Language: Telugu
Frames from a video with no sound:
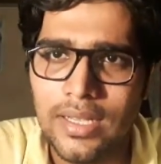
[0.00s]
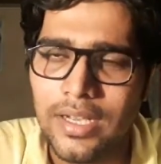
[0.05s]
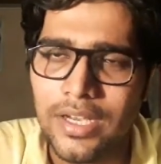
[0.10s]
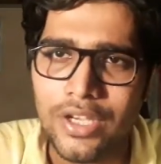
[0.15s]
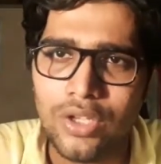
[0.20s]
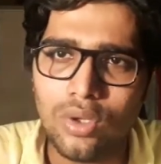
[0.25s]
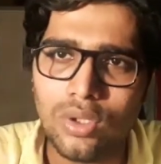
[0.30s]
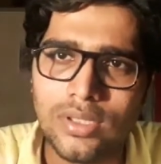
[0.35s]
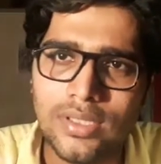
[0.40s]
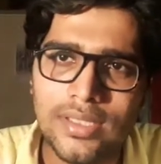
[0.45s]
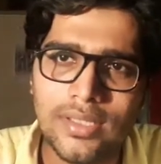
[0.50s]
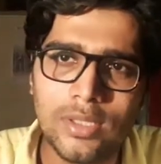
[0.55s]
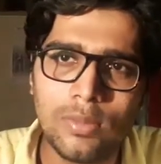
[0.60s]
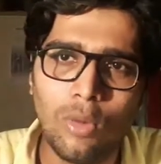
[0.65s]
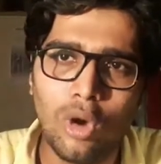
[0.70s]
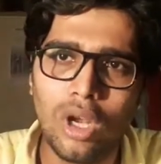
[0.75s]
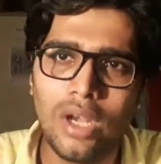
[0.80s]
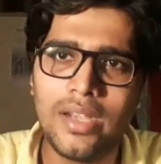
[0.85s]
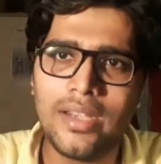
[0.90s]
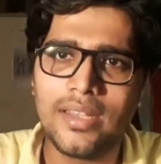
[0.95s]
ఇది వచ్చి
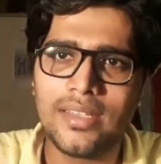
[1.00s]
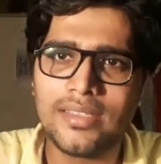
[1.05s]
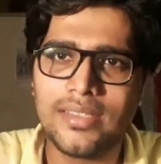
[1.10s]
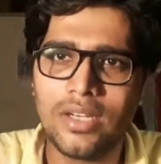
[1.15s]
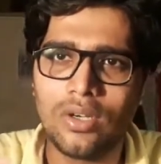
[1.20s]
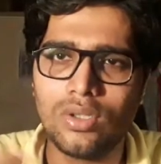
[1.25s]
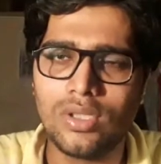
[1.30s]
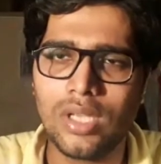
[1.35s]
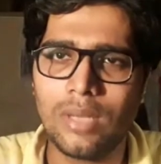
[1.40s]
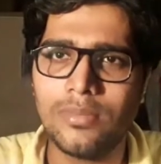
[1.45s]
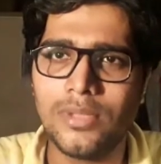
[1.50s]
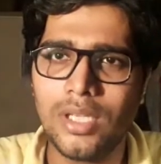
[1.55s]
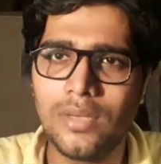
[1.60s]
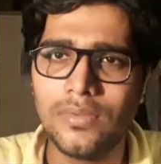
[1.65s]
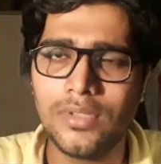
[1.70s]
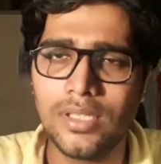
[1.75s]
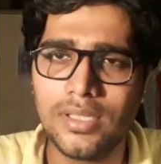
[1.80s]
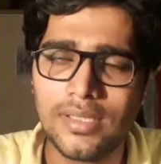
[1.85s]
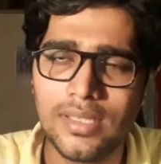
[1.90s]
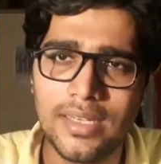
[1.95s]
స్మాల్ ఇంట్రెస్ట్ నుంచి అబ్జర్వ్
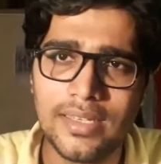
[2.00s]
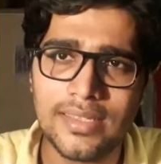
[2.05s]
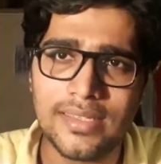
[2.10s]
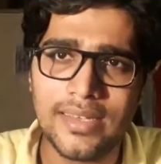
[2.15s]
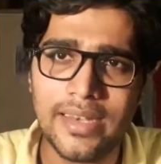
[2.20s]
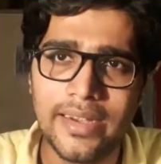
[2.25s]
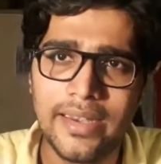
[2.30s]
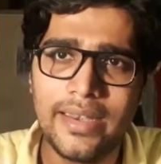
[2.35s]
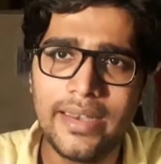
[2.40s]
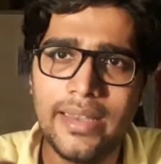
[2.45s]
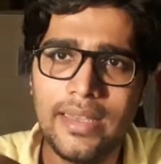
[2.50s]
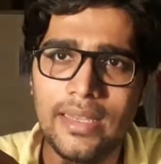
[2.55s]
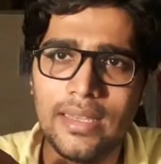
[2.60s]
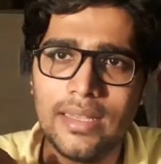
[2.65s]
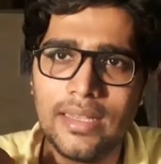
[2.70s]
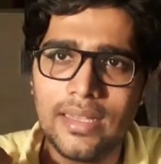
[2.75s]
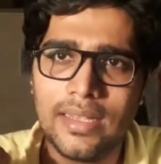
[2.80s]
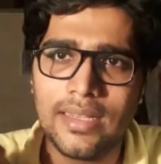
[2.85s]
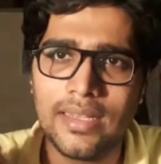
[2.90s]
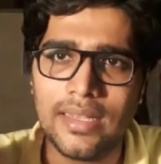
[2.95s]
చేస్తే ఇట్స్ రెడ్లీ
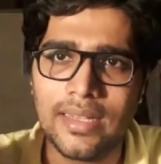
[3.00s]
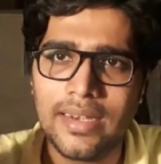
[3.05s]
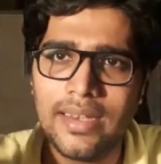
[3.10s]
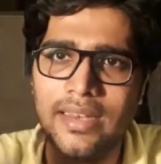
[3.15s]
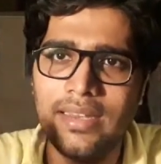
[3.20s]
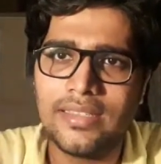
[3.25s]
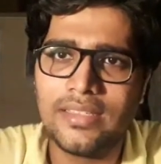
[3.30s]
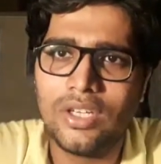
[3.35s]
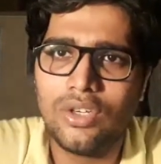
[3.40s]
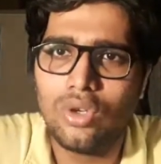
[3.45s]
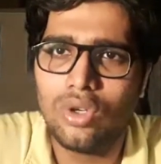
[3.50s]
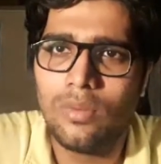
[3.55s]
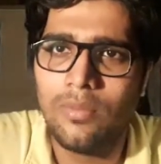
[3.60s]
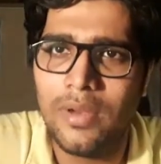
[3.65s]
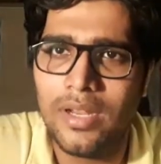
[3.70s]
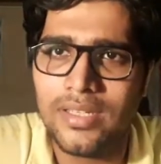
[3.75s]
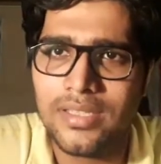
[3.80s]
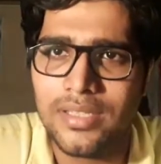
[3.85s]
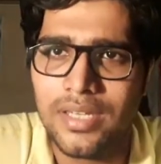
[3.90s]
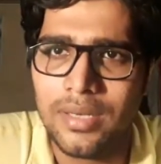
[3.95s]
రిలీజ్డ్ ఇన్ యువర్
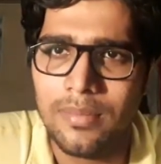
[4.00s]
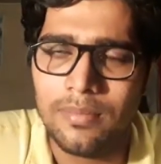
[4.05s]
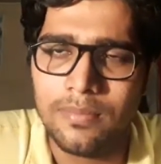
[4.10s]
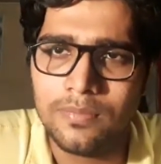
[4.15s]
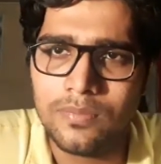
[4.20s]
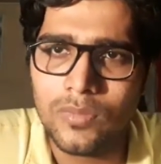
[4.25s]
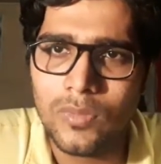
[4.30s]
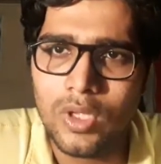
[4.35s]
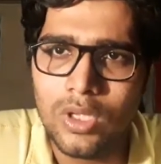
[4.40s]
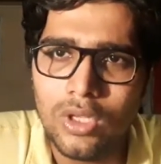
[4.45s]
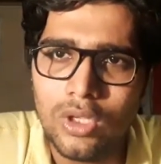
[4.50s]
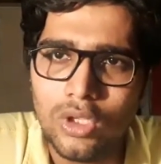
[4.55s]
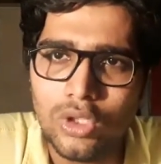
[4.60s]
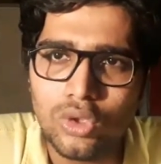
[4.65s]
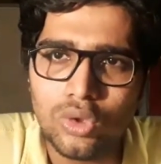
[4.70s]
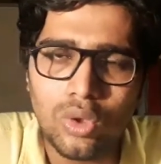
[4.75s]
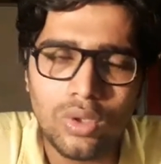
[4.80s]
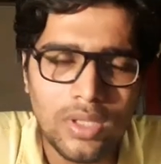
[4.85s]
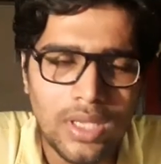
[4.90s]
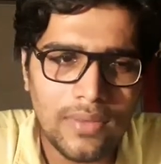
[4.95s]
బ్లడ్ స్ట్రీమ్
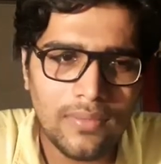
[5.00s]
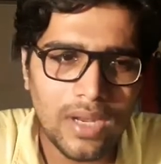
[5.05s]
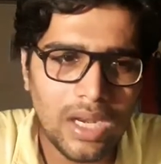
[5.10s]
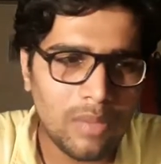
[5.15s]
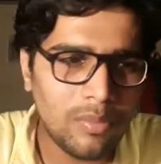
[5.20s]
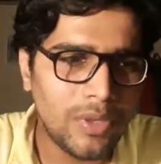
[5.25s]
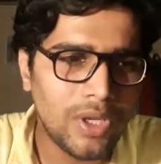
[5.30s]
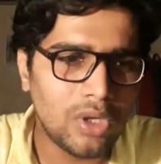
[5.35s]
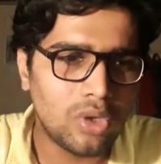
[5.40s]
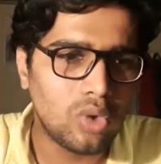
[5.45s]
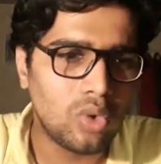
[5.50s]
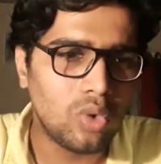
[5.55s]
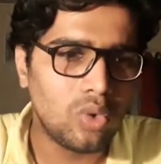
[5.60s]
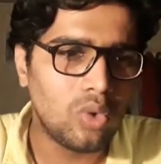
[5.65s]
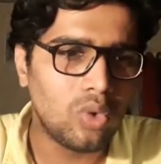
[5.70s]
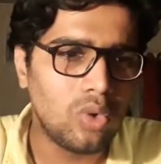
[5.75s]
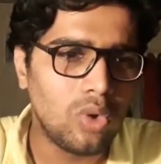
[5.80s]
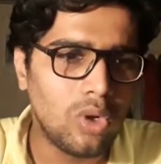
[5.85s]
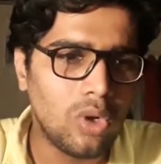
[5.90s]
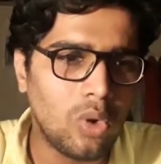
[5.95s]
సో దీనివల్ల మీకు
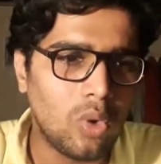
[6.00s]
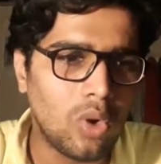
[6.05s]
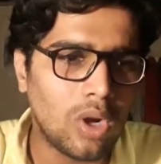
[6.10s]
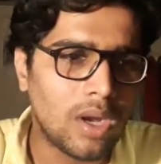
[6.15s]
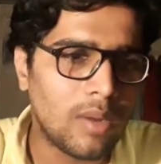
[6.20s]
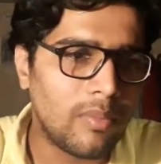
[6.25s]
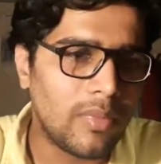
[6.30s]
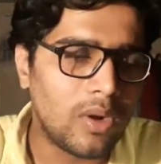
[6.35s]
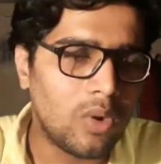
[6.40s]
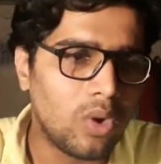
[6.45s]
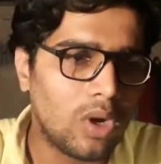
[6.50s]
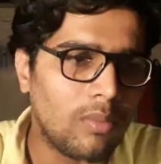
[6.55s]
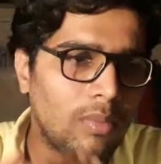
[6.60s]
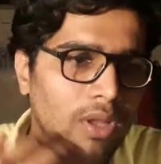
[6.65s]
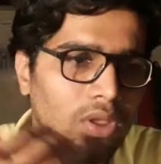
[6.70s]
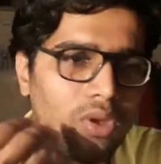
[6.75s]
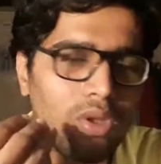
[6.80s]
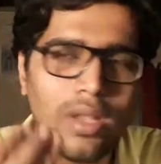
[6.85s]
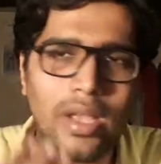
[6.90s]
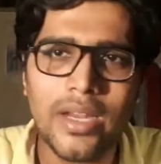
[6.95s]
ఒక ఒక
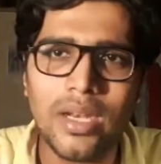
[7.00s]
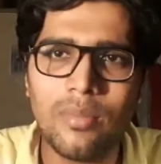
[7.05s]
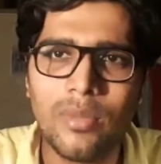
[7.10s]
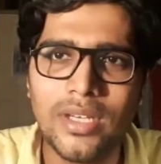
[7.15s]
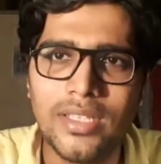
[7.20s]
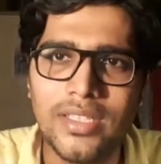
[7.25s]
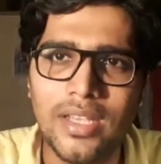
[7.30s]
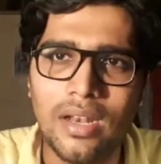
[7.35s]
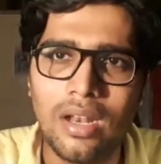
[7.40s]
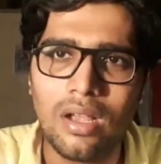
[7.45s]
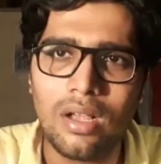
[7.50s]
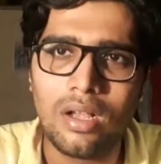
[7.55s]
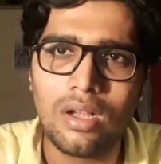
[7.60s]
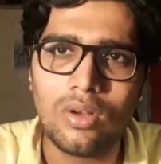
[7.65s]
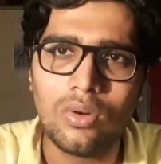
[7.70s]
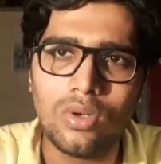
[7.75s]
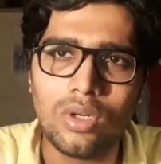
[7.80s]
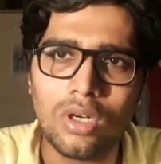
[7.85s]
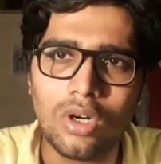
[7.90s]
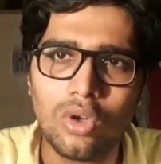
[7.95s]
మందు తాగిన మనిషి ఎలా
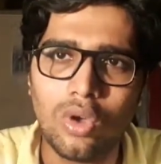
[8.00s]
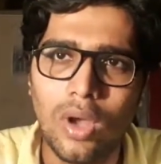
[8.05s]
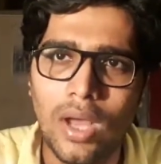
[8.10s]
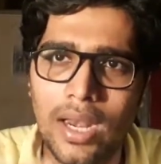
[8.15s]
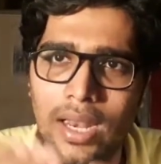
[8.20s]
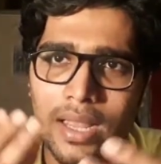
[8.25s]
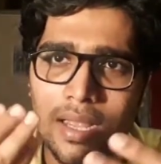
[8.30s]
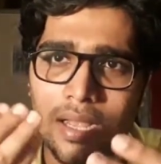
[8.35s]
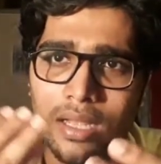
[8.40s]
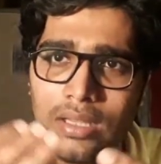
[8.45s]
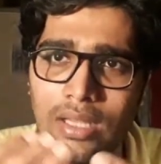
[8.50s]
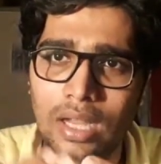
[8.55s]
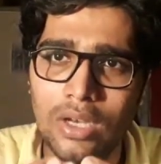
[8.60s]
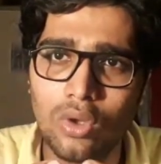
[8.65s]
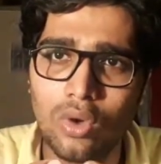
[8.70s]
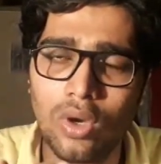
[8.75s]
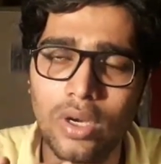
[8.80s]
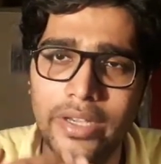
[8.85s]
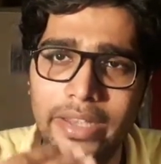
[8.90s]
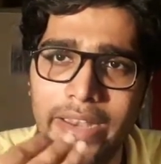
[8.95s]
ఉంటాడో అలా
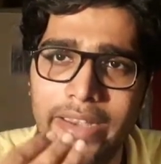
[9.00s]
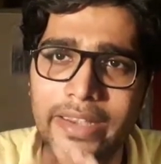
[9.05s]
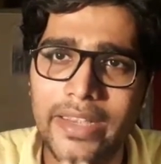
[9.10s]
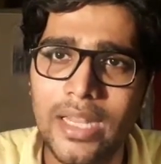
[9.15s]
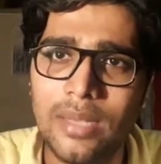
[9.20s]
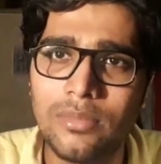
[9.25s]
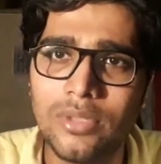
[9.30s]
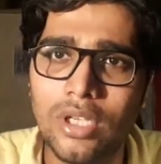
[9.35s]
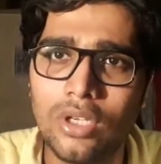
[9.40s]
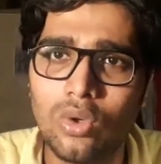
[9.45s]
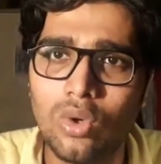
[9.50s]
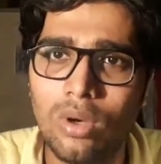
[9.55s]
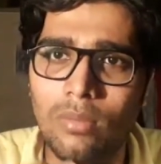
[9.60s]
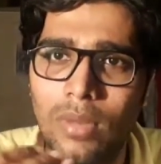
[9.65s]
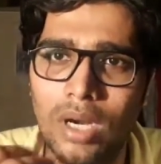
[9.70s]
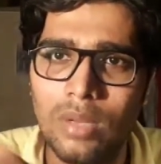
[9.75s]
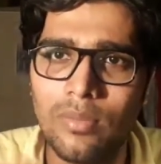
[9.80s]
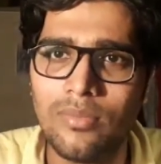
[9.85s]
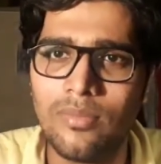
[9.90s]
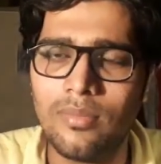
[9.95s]
దానికి ఒక టెన్ టైమ్స్ ఎక్కువ
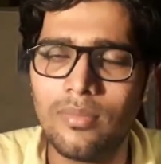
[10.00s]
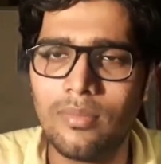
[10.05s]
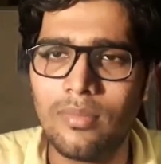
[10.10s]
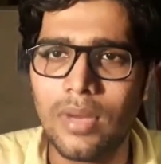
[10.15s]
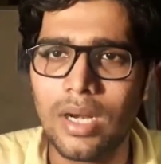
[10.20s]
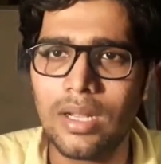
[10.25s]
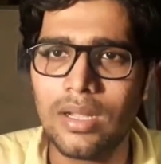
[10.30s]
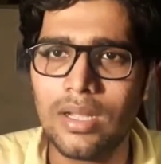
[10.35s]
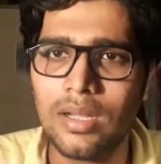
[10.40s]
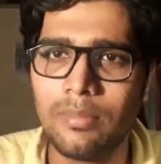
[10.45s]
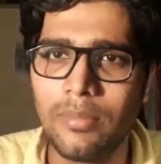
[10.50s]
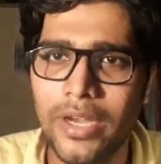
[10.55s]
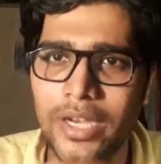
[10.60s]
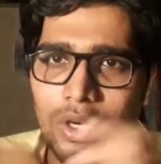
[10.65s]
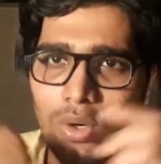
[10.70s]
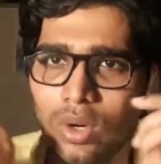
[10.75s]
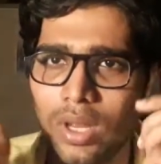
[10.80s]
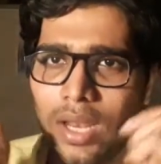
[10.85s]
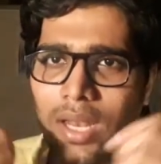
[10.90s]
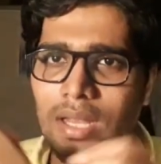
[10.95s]
మనం మన
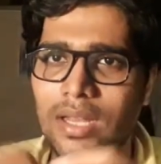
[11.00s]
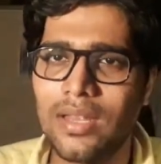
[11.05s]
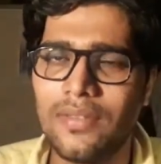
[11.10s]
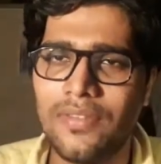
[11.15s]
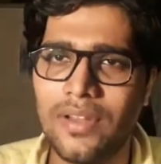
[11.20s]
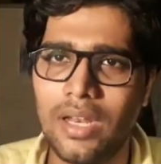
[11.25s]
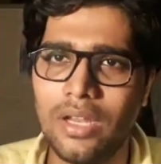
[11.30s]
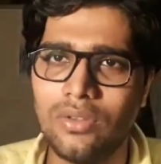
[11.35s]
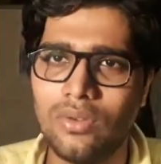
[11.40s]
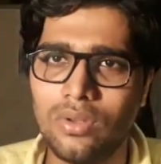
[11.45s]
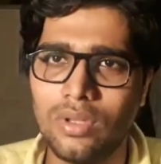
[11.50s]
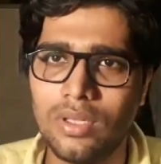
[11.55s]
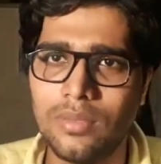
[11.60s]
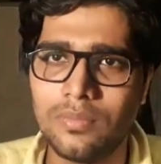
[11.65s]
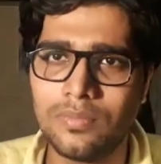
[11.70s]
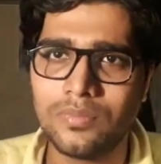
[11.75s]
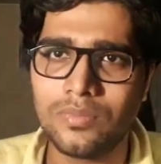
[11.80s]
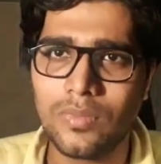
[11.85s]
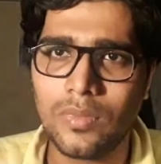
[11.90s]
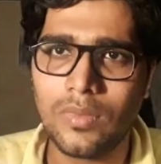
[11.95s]
మైండ్ కూడా అలాగే ఫీల్ అవుతుంది
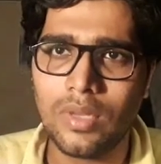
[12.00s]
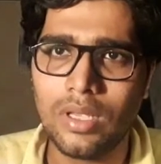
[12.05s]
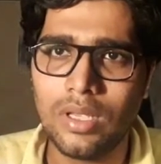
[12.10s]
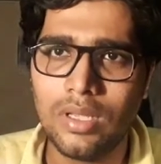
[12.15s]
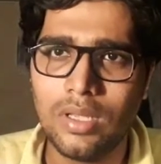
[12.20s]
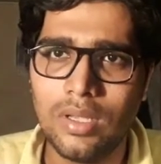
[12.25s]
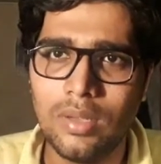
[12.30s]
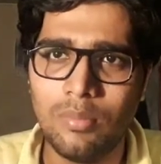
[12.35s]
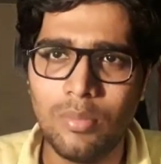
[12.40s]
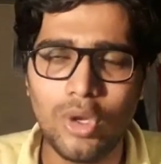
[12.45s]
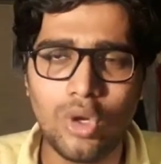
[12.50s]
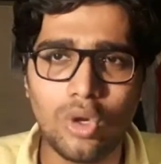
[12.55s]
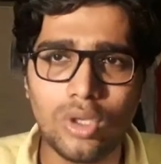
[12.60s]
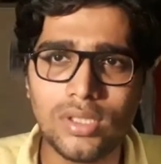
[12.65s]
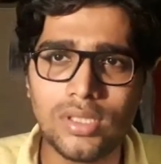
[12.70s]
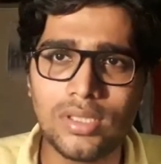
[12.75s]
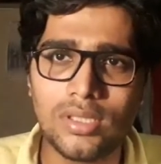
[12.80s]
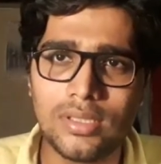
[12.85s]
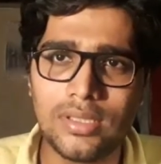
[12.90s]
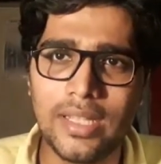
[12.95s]

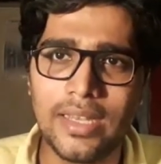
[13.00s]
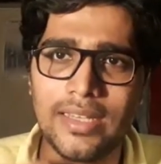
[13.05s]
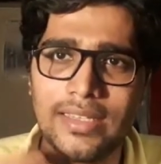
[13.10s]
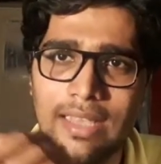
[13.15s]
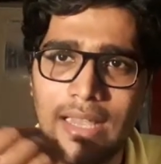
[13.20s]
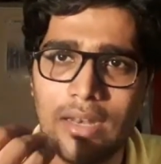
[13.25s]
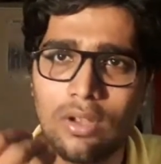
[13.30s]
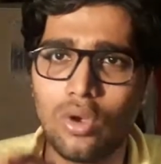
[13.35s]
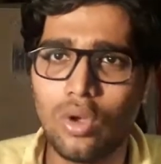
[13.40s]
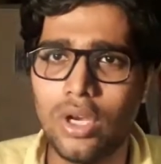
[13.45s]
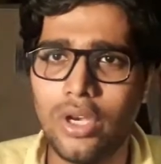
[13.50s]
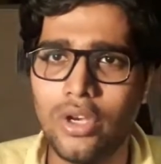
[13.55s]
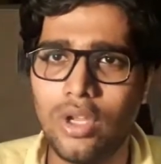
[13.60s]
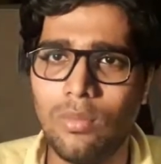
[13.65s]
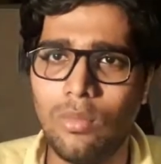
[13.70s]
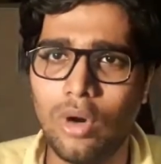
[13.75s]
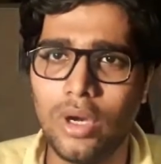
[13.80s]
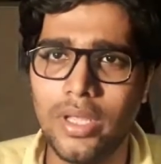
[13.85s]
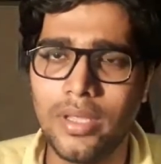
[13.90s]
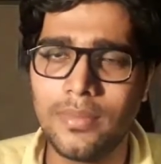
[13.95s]
బికాస్ దర్ ఈజ్ ఆల్కహాల్ ఇన్
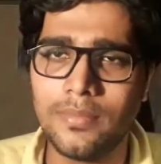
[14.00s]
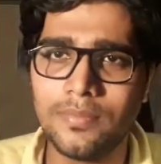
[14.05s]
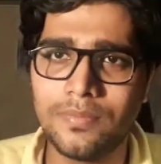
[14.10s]
యువర్ బాడీ